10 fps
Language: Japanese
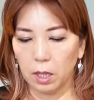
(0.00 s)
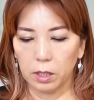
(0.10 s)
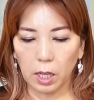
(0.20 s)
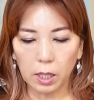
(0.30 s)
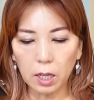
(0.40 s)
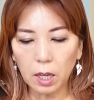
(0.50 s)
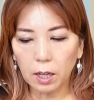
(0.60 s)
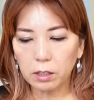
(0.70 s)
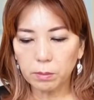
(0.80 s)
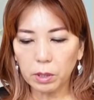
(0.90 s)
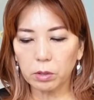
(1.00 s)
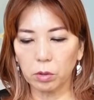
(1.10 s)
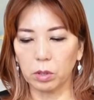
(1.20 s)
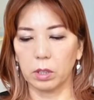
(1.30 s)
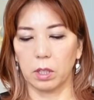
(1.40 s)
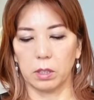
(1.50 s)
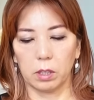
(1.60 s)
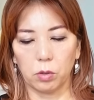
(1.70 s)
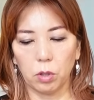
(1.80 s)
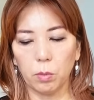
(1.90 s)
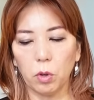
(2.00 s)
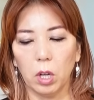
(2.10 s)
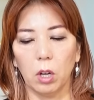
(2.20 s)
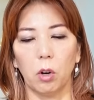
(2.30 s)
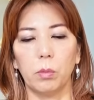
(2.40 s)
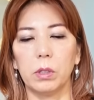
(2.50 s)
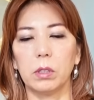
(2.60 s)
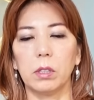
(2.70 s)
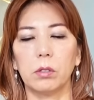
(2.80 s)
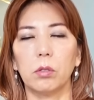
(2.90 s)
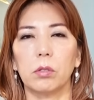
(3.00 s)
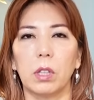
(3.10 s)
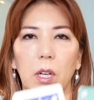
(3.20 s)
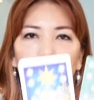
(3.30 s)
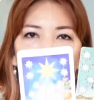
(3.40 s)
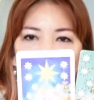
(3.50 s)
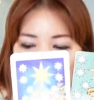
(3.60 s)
流れ始めるよって感じ。これもお水がすごく流れてる